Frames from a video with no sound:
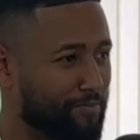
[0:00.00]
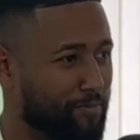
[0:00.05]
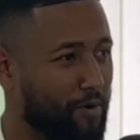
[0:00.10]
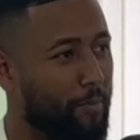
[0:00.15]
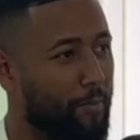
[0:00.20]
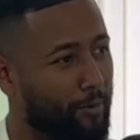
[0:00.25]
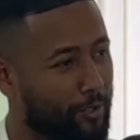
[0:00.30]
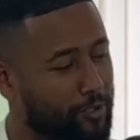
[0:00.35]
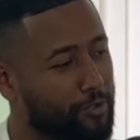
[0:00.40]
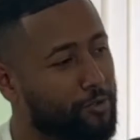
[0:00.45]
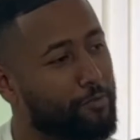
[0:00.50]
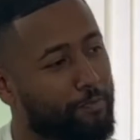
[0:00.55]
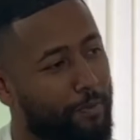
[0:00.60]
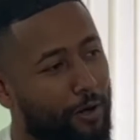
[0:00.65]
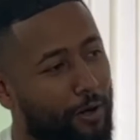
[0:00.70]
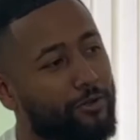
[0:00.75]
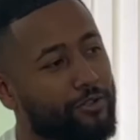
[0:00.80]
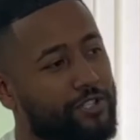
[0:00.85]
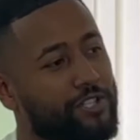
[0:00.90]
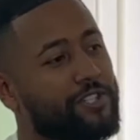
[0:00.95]
Porque uhum. o apóstolo uhum.
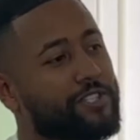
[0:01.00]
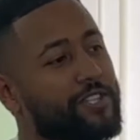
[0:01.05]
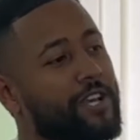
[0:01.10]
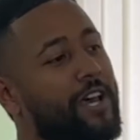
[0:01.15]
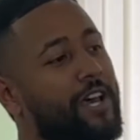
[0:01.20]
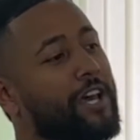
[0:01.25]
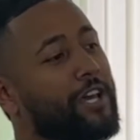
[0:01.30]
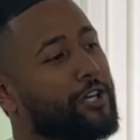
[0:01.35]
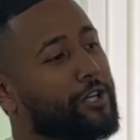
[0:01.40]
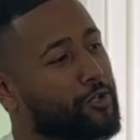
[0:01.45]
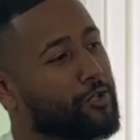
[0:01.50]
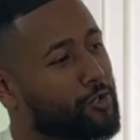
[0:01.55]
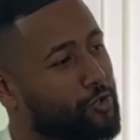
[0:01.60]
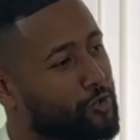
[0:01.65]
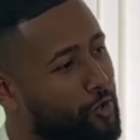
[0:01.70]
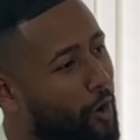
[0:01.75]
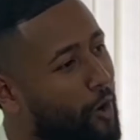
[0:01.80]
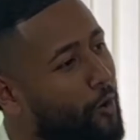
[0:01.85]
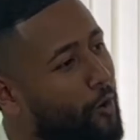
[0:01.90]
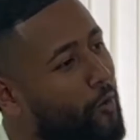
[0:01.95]
Paulo diz que
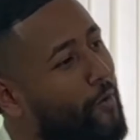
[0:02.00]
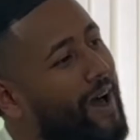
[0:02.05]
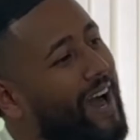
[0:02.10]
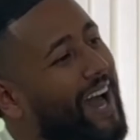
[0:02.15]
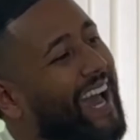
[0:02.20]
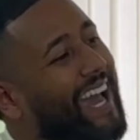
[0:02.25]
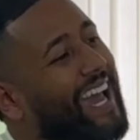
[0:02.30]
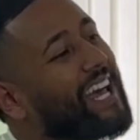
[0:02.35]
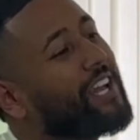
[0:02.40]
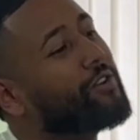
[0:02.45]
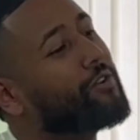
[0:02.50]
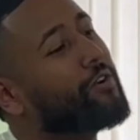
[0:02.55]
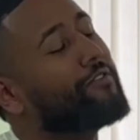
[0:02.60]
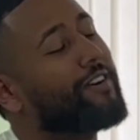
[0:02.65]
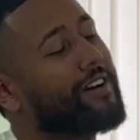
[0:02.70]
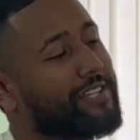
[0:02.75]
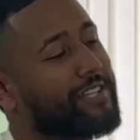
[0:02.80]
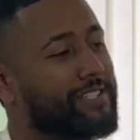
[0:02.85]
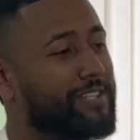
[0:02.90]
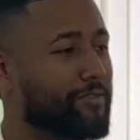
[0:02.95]
só com a
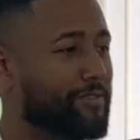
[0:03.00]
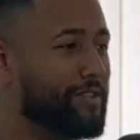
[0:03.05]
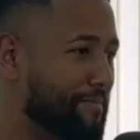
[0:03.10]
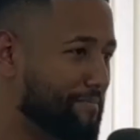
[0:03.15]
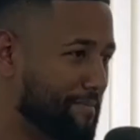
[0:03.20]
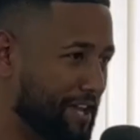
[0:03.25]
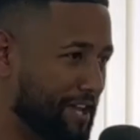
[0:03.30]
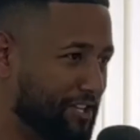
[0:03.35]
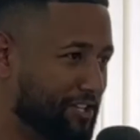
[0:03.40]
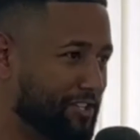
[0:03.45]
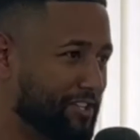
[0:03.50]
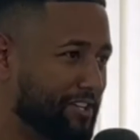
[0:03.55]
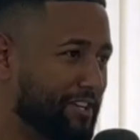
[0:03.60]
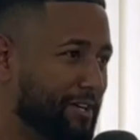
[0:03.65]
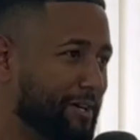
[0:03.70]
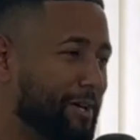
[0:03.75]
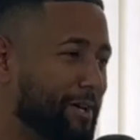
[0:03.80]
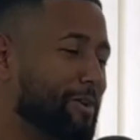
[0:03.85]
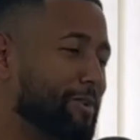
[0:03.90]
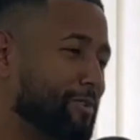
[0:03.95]
renovação da mente,
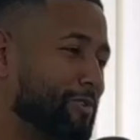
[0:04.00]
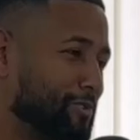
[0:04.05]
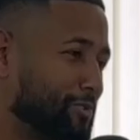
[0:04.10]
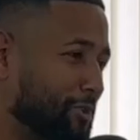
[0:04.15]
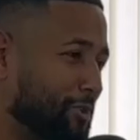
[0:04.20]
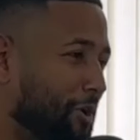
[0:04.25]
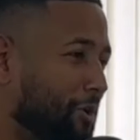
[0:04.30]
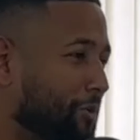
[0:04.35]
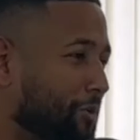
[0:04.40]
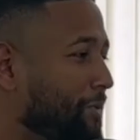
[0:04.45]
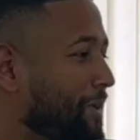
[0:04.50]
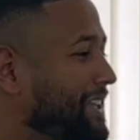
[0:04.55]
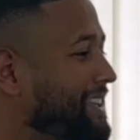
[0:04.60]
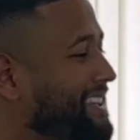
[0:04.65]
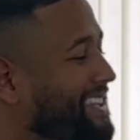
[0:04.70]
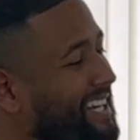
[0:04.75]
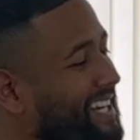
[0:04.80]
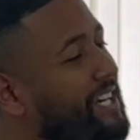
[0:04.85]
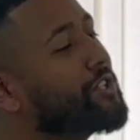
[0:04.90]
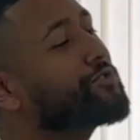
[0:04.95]
só com a
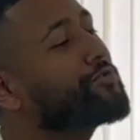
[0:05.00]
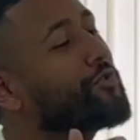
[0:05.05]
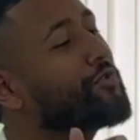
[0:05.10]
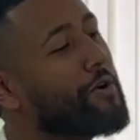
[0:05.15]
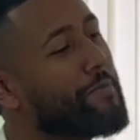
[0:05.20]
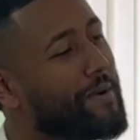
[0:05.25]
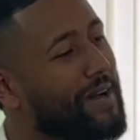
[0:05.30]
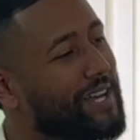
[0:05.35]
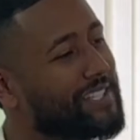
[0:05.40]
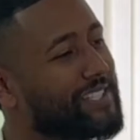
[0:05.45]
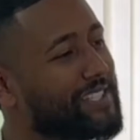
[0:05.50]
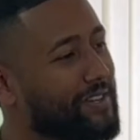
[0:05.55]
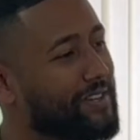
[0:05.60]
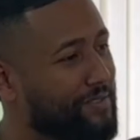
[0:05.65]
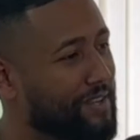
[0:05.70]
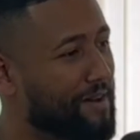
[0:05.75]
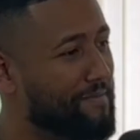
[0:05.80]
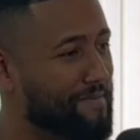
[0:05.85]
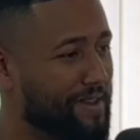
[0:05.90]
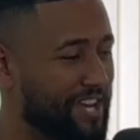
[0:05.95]
transformação
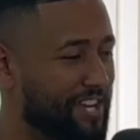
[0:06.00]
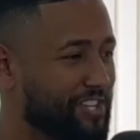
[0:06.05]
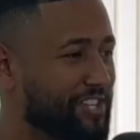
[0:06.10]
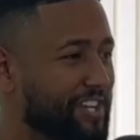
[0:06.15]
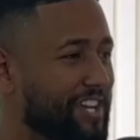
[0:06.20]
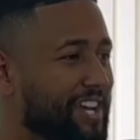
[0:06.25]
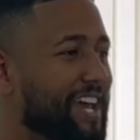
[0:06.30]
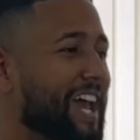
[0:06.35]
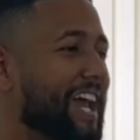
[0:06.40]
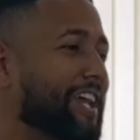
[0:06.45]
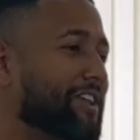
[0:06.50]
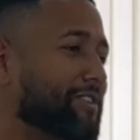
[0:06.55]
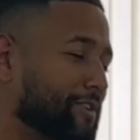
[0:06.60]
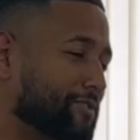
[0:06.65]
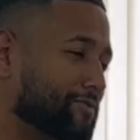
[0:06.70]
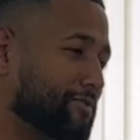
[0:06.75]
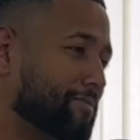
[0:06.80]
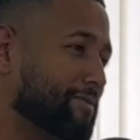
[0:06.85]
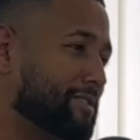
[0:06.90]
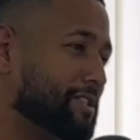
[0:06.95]
da mente é que
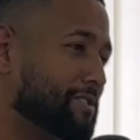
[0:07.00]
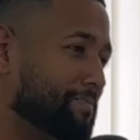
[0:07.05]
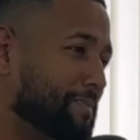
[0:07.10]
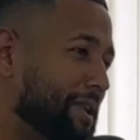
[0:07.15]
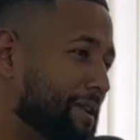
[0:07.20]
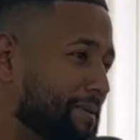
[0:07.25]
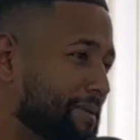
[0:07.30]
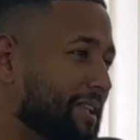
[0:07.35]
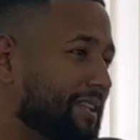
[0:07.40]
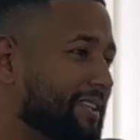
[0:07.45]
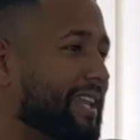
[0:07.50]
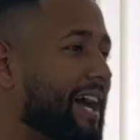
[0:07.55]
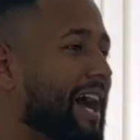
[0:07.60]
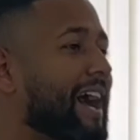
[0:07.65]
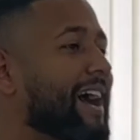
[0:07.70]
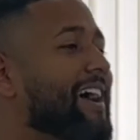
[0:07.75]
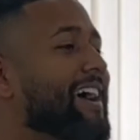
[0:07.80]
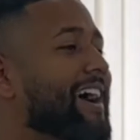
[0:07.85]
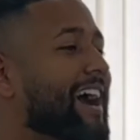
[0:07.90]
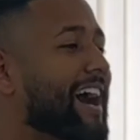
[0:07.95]
nós vamos
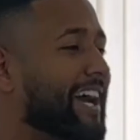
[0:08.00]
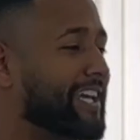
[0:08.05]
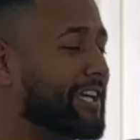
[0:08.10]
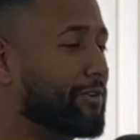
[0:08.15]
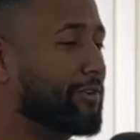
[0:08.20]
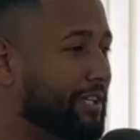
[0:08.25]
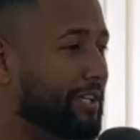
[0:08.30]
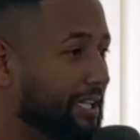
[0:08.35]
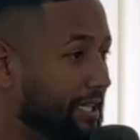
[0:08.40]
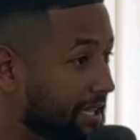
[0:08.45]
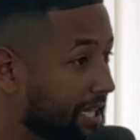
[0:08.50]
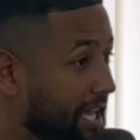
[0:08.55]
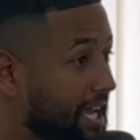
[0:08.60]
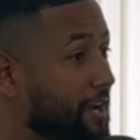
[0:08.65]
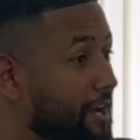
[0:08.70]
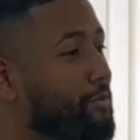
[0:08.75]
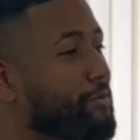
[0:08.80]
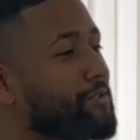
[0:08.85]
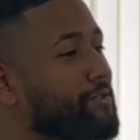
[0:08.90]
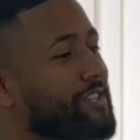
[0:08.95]
experimentar aquilo que
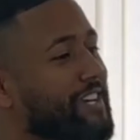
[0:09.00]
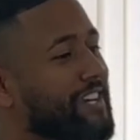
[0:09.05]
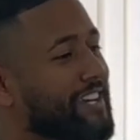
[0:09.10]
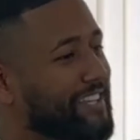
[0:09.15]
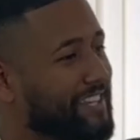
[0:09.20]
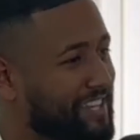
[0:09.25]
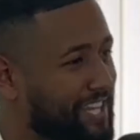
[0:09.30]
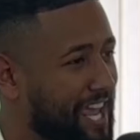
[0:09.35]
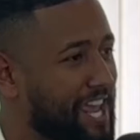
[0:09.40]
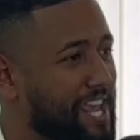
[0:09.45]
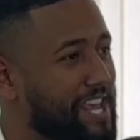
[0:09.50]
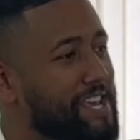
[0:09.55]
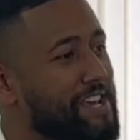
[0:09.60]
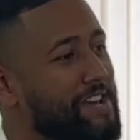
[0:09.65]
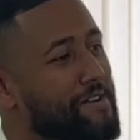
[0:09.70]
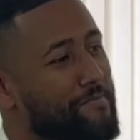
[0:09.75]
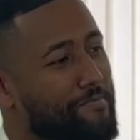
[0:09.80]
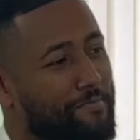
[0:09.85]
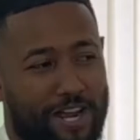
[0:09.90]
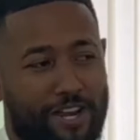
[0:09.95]
Deus tem
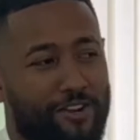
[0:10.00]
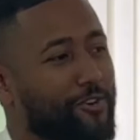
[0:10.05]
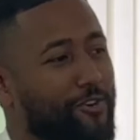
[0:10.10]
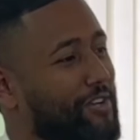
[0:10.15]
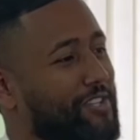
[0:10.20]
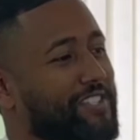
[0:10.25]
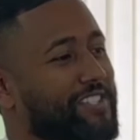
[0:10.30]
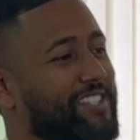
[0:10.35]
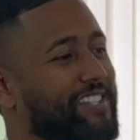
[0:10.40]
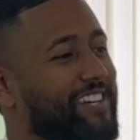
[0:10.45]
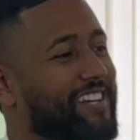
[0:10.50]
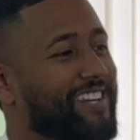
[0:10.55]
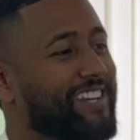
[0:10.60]
para nós.